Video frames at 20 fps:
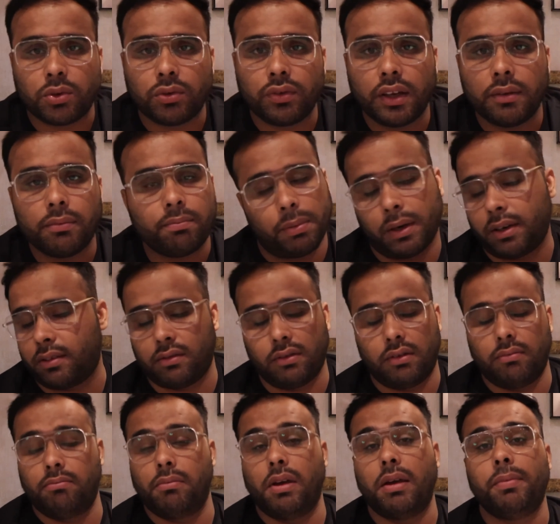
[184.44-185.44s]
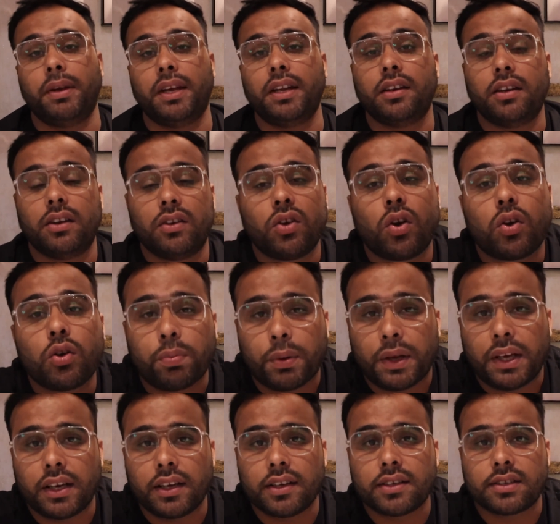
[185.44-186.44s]
movie, but maybe in your
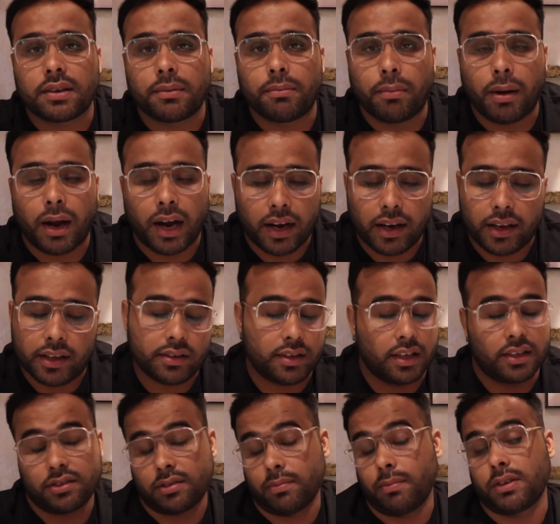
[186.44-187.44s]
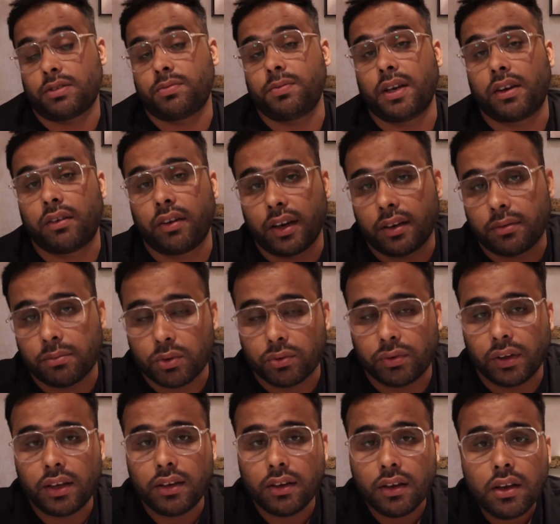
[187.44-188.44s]
opinion, it's a bad, it, it must be a great
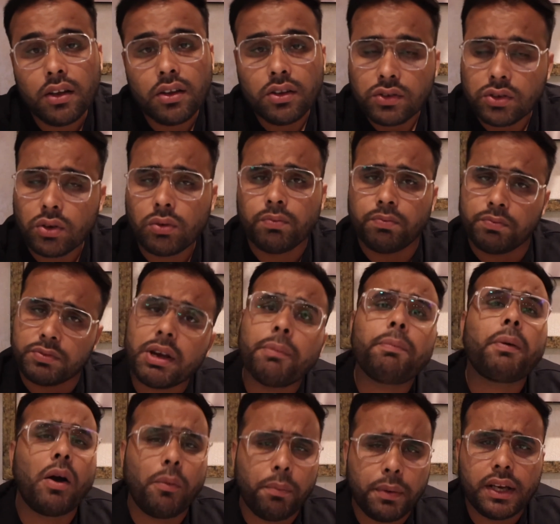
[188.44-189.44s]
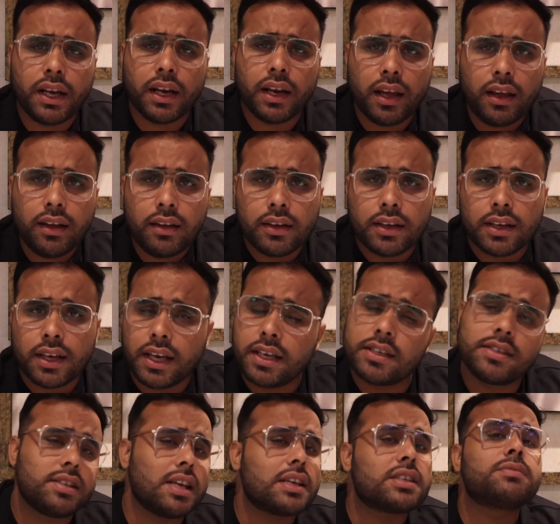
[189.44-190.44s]
movie. So, सबका opinion है,
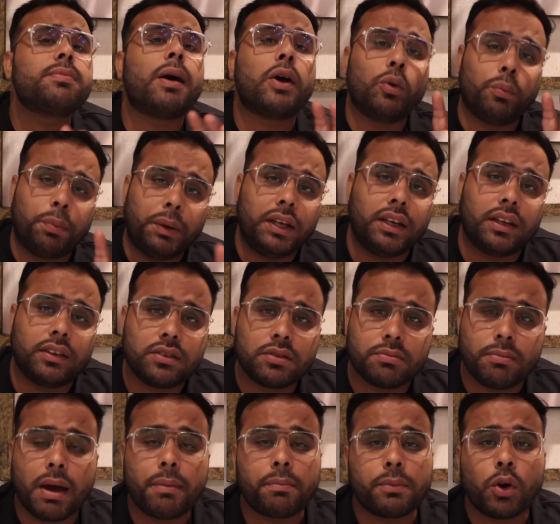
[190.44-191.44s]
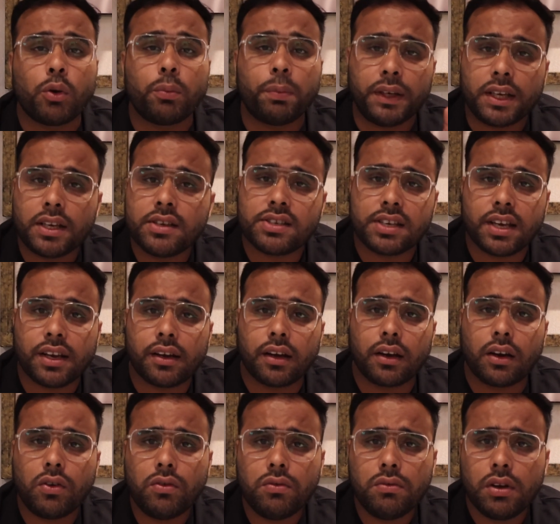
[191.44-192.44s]
is just my opinion. मैं अपना opinion share कर
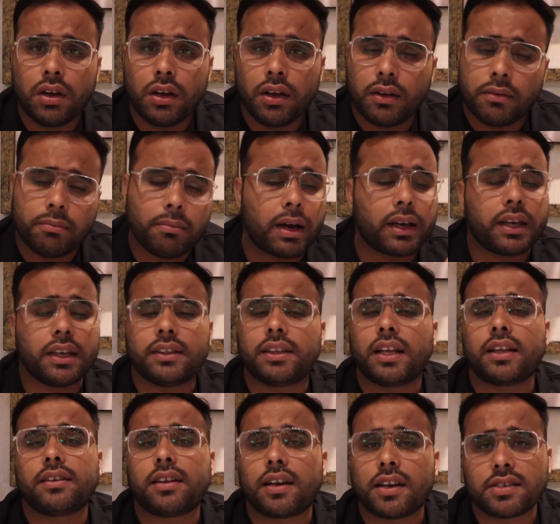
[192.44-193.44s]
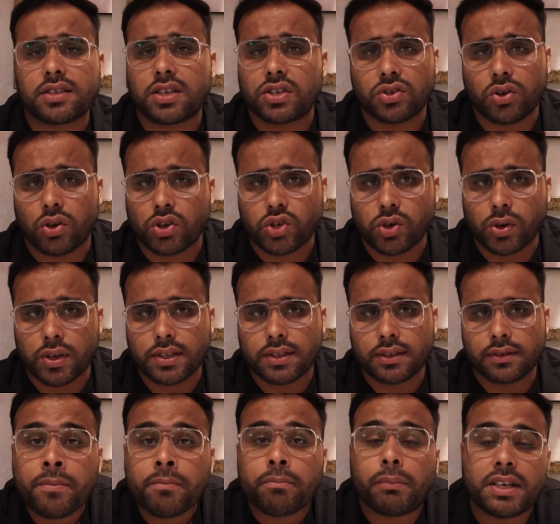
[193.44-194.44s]
रहा हूँ बाकी द रेस्ट इज़ योर चॉइस
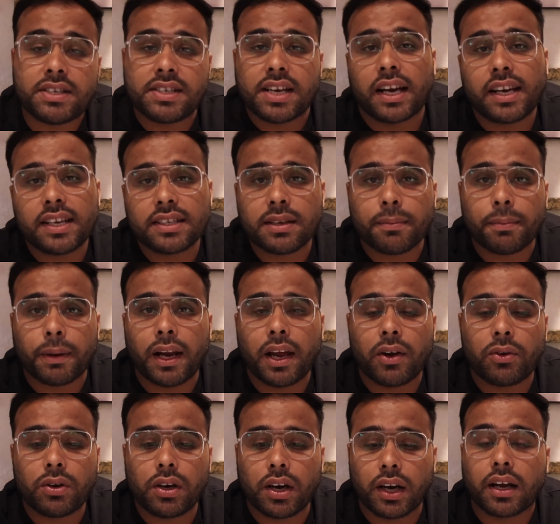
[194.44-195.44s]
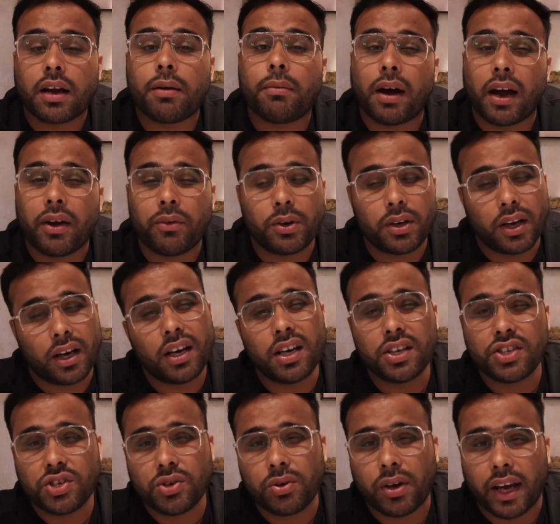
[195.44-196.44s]
बट जाने से पहले आई वुड रिकम आई वुड
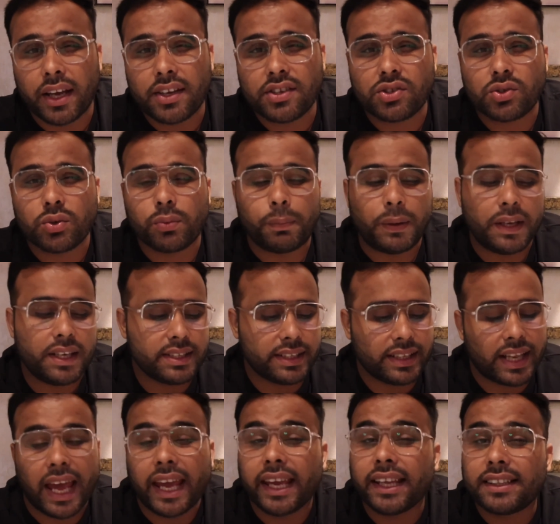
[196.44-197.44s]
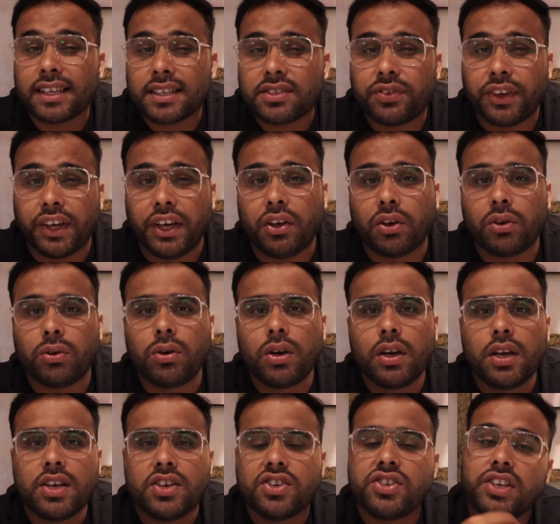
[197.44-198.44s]
अर्ज यू गाइज टू प्लीज़ लाइक दिस वीडियो
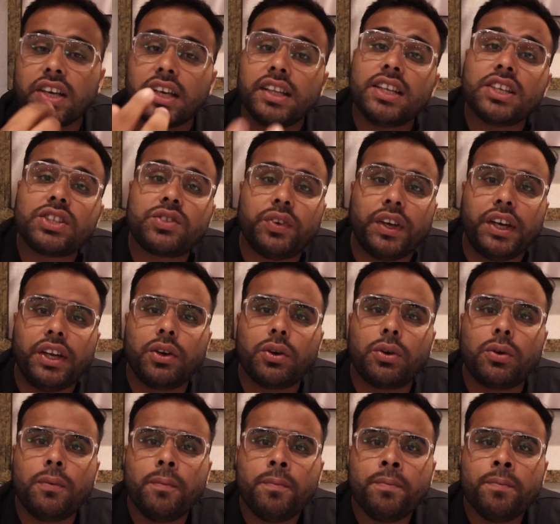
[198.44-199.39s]
शेयर दिस वीडियो